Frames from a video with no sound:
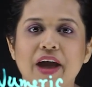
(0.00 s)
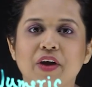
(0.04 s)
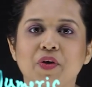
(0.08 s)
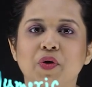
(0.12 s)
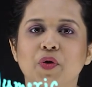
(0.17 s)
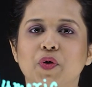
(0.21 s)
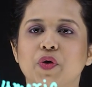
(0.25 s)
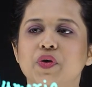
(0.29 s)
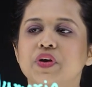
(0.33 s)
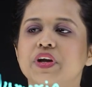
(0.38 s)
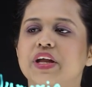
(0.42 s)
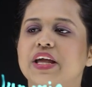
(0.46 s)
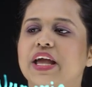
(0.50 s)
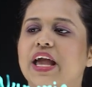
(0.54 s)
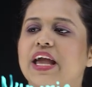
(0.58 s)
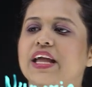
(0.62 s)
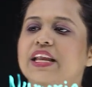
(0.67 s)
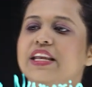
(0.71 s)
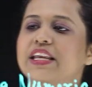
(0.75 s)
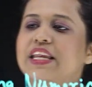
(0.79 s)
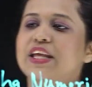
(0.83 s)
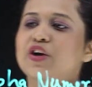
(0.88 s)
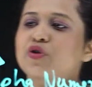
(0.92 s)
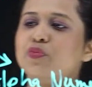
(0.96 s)
এখন
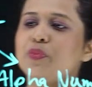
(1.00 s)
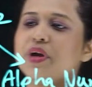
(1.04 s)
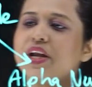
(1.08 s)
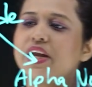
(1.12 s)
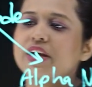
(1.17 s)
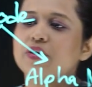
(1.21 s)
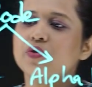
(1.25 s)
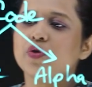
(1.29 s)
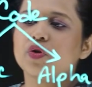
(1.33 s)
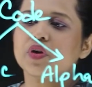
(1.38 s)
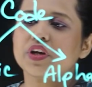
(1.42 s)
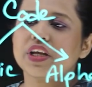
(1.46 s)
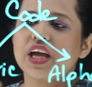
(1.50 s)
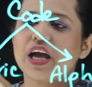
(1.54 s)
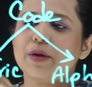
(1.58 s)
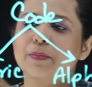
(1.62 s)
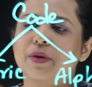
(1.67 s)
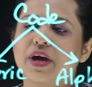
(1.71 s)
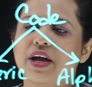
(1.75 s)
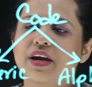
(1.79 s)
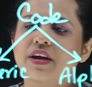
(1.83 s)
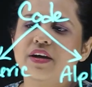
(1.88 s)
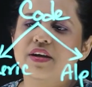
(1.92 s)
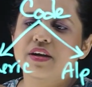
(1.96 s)
এই নিউমেরিক কোডকে
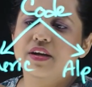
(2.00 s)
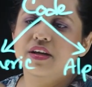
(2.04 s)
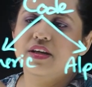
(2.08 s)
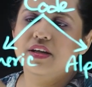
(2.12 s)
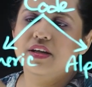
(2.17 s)
আবার